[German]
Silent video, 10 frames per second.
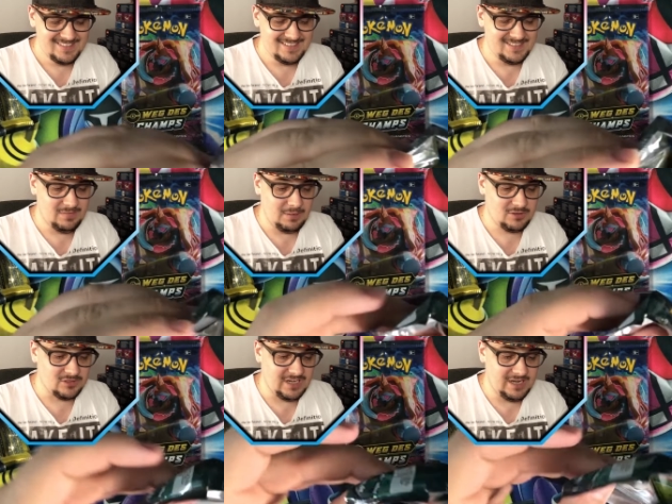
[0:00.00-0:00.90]
ähm, aber
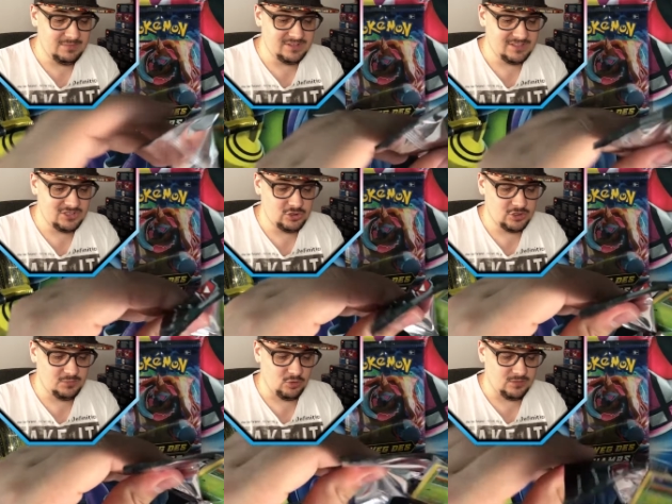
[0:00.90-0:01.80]
trotz allem ist es ein
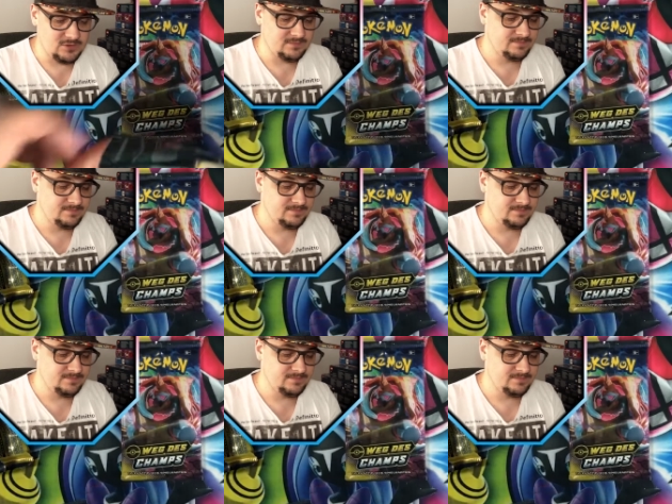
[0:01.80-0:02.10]
schönes Pokémon.